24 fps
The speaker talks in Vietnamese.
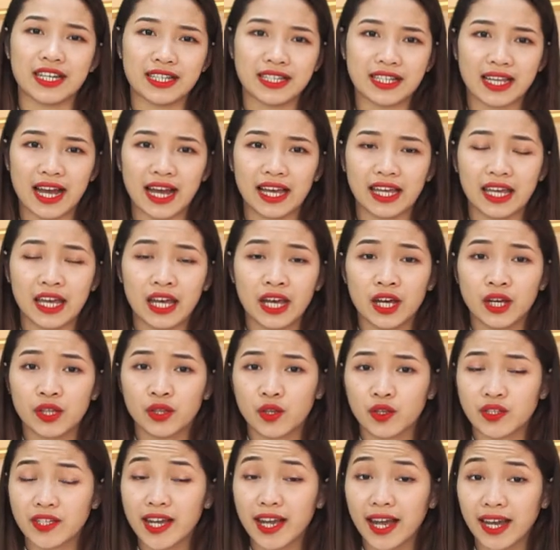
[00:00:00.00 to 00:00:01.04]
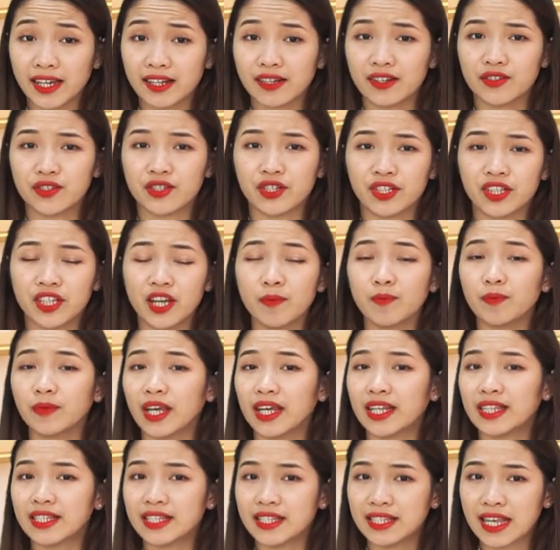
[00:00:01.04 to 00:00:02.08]
gian dài, nó sẽ ảnh hưởng trực tiếp
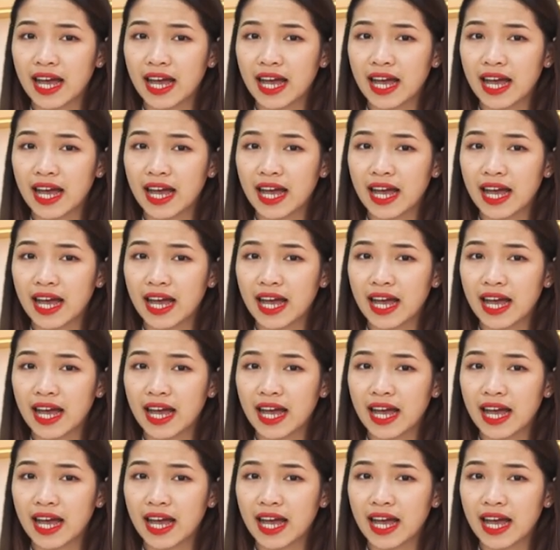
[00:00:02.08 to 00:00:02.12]
đến